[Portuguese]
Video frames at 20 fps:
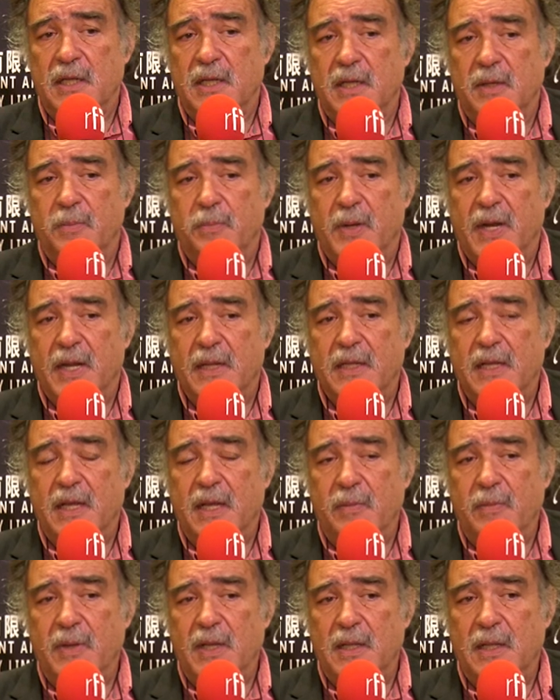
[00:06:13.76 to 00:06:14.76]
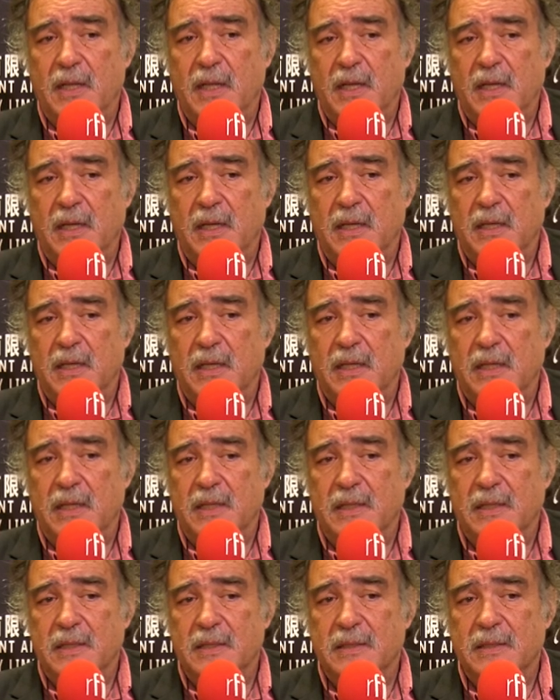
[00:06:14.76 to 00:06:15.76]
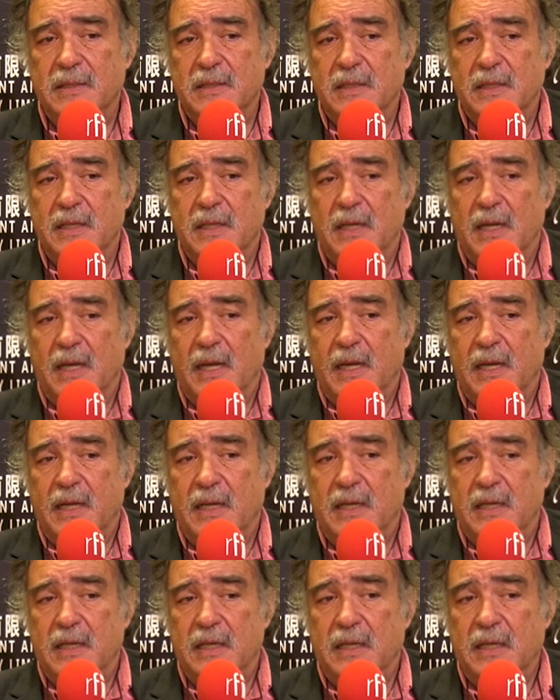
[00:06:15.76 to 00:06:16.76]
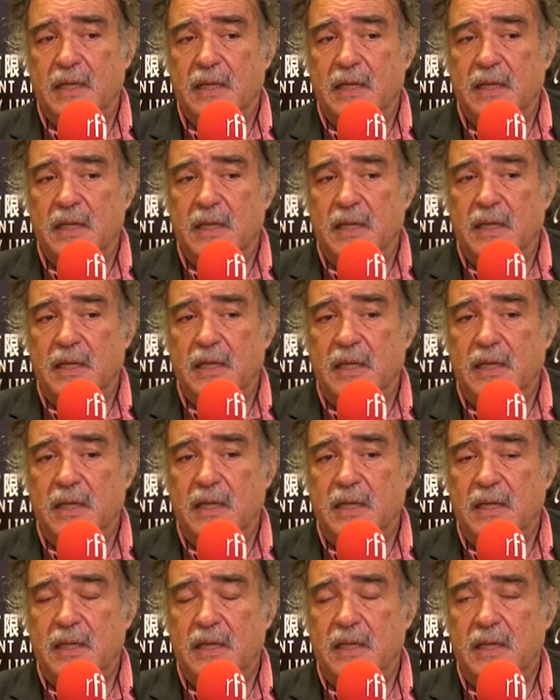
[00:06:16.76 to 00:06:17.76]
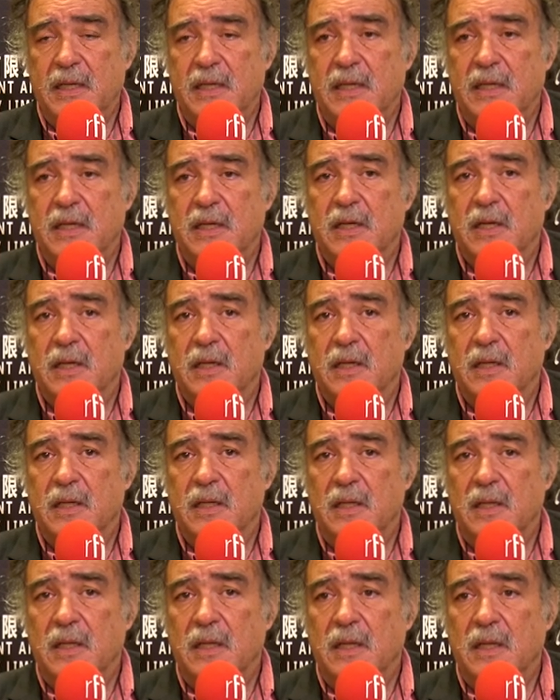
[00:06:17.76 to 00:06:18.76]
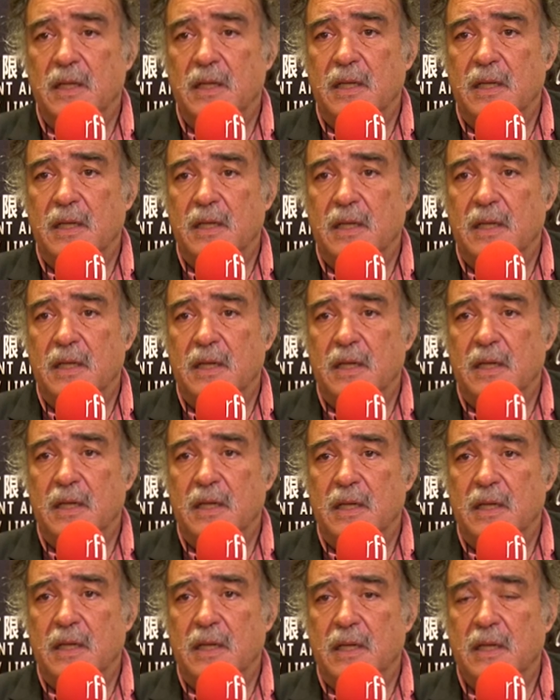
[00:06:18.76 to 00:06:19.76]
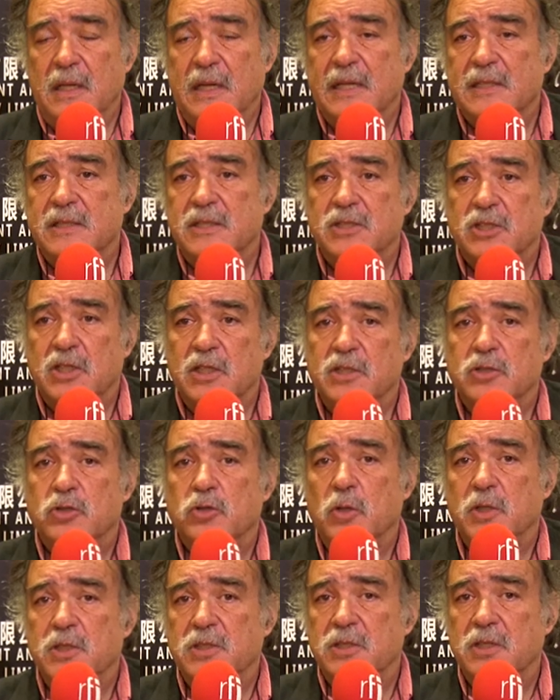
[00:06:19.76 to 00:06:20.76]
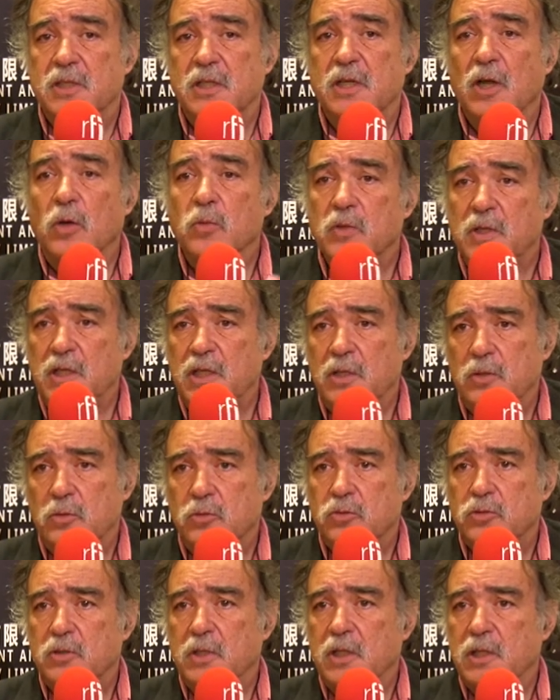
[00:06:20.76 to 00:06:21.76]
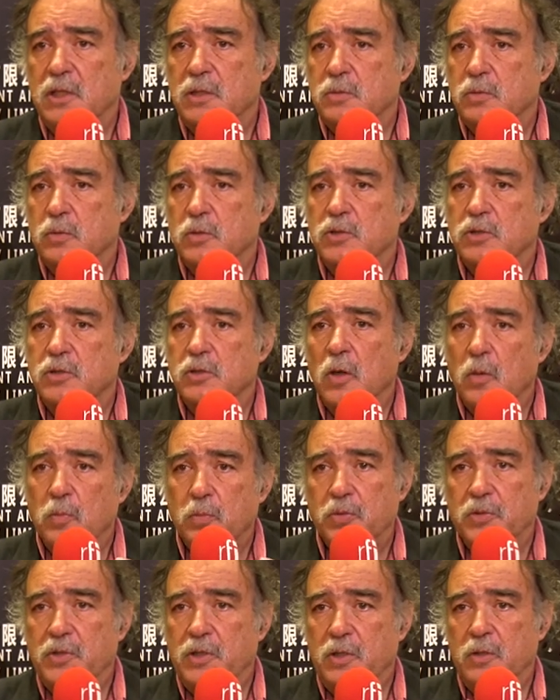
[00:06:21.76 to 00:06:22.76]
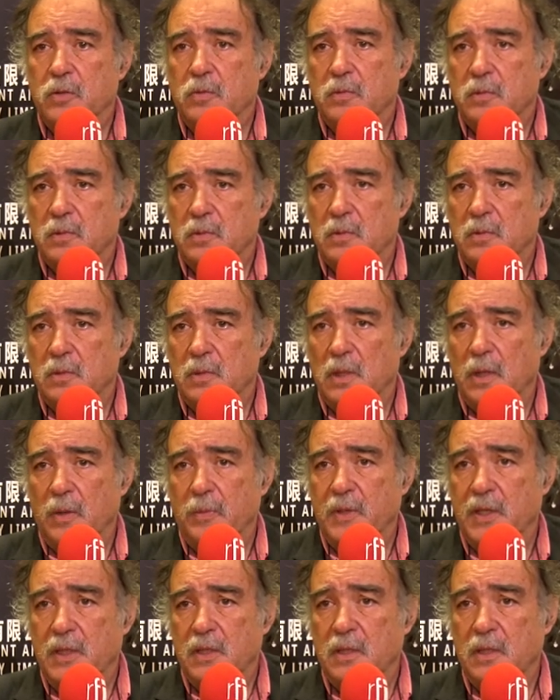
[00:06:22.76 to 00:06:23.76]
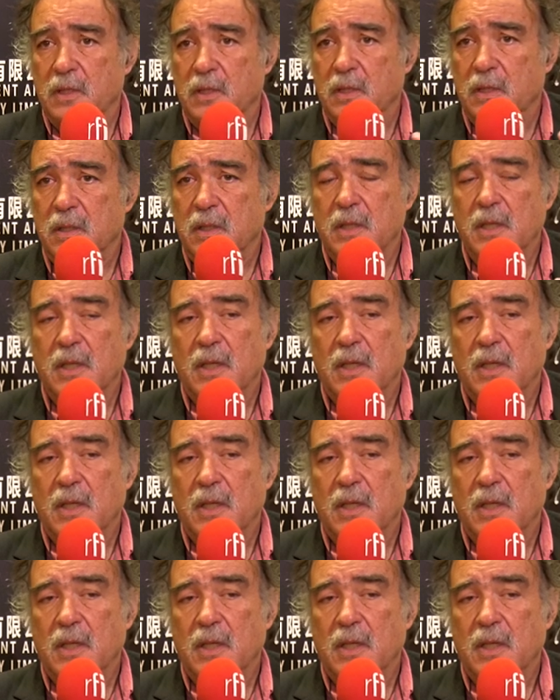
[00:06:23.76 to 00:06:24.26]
de praticamente em que em que eh, nessas relações de não ditos, em que as pessoas não podiam realmente, uh,